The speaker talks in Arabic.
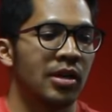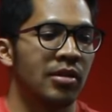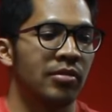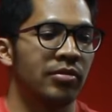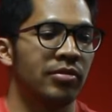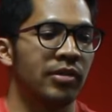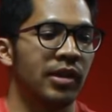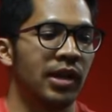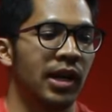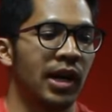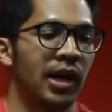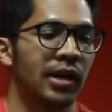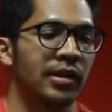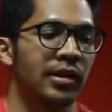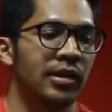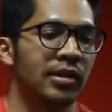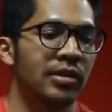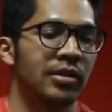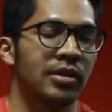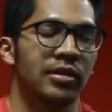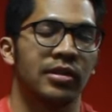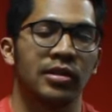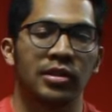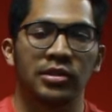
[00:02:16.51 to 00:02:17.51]
في العاده انت
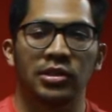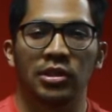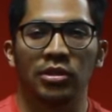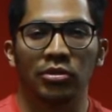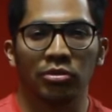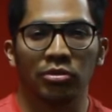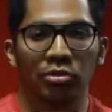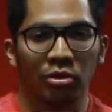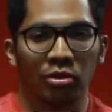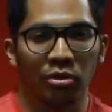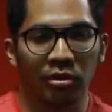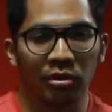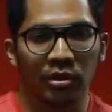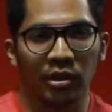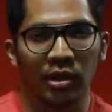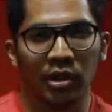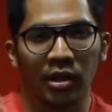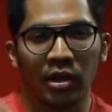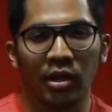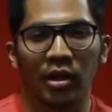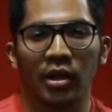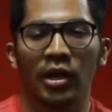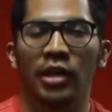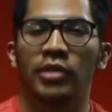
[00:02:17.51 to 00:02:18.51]
تيجي وتحط
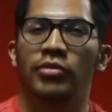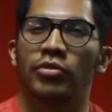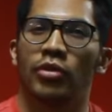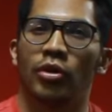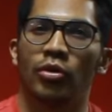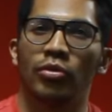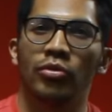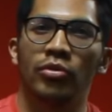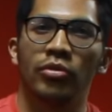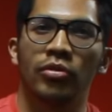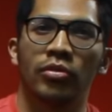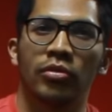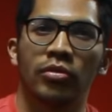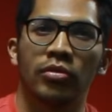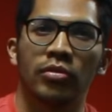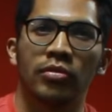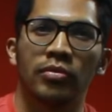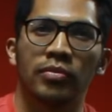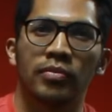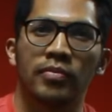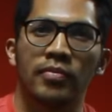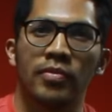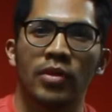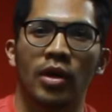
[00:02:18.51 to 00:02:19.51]
الهيدفونز
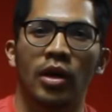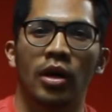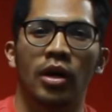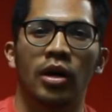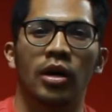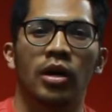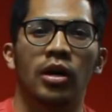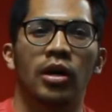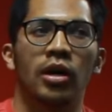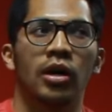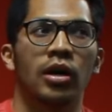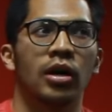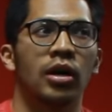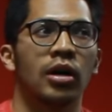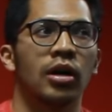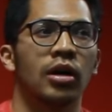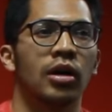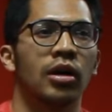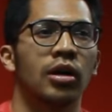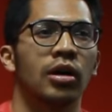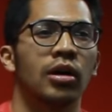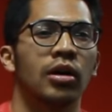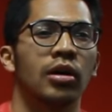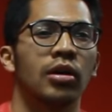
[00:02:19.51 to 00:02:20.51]

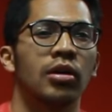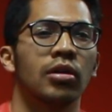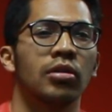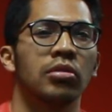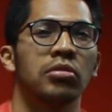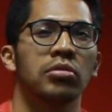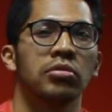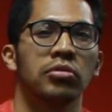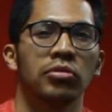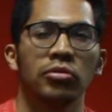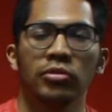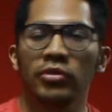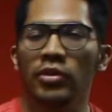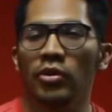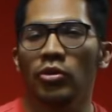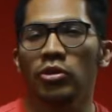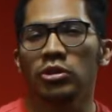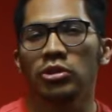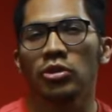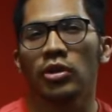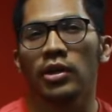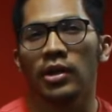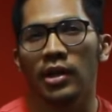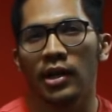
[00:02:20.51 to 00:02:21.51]
آه وتسوي
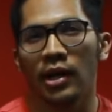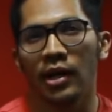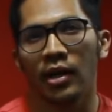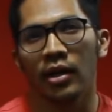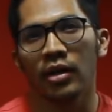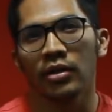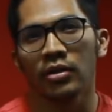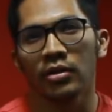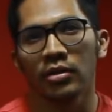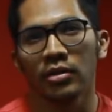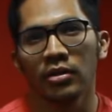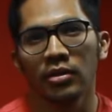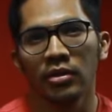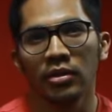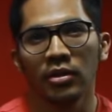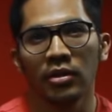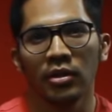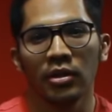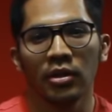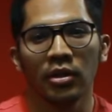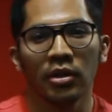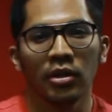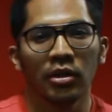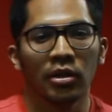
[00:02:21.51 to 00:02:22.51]
شغلك لحالك
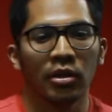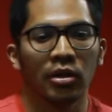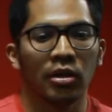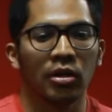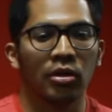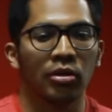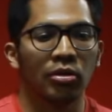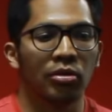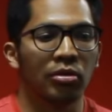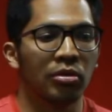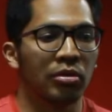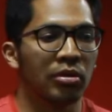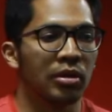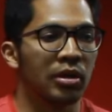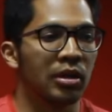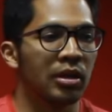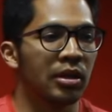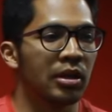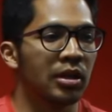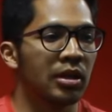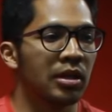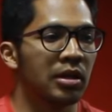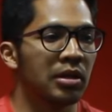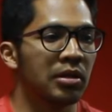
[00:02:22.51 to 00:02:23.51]
و
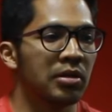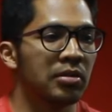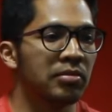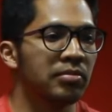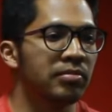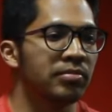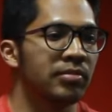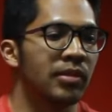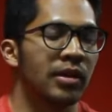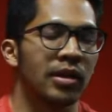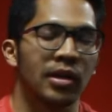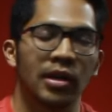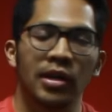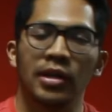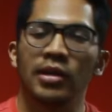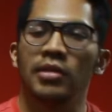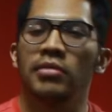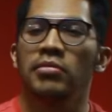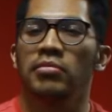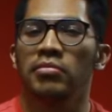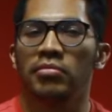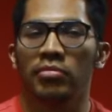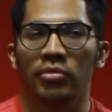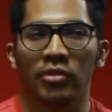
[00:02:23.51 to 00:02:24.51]
إن
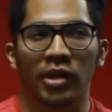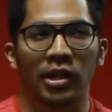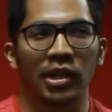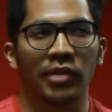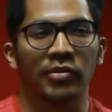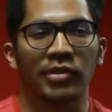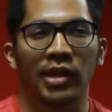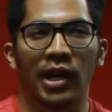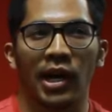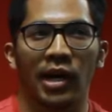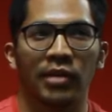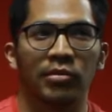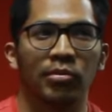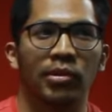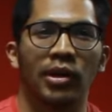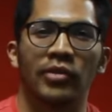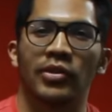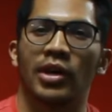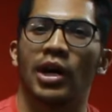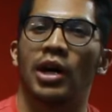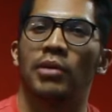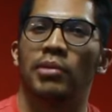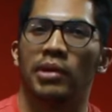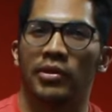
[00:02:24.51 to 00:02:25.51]
صادفت أحد من
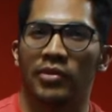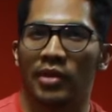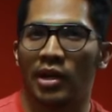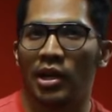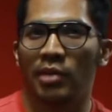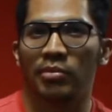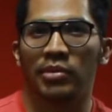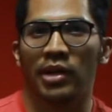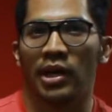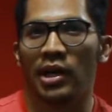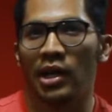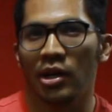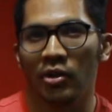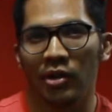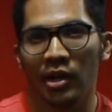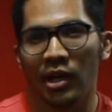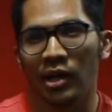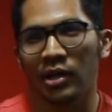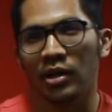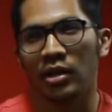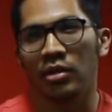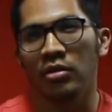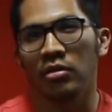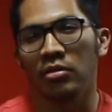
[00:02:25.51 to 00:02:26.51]
أصحابك سلمت عليه
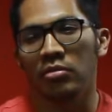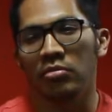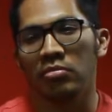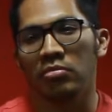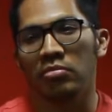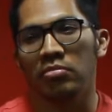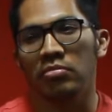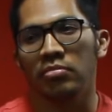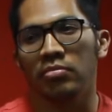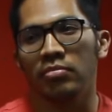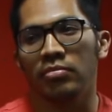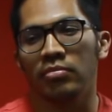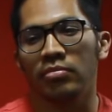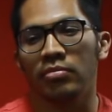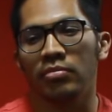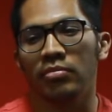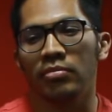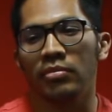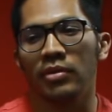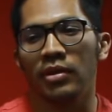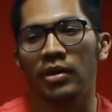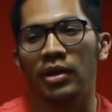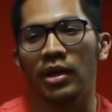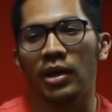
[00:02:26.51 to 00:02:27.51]
ولكن
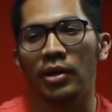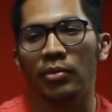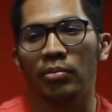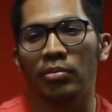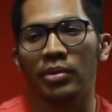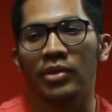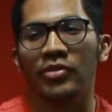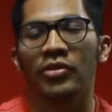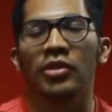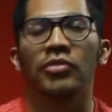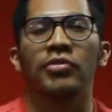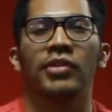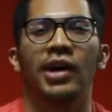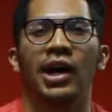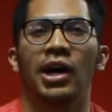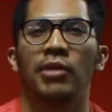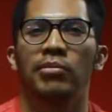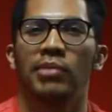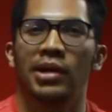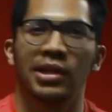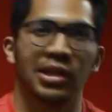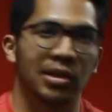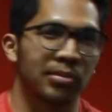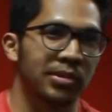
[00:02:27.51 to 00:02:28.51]
بصفة
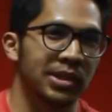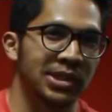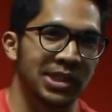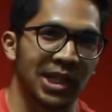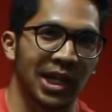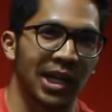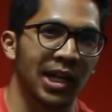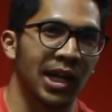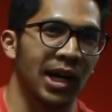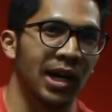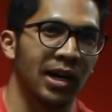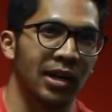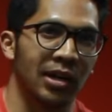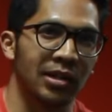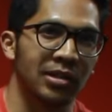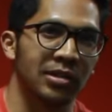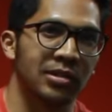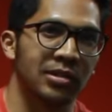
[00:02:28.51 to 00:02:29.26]
عامة أنت بتشتغل لحالك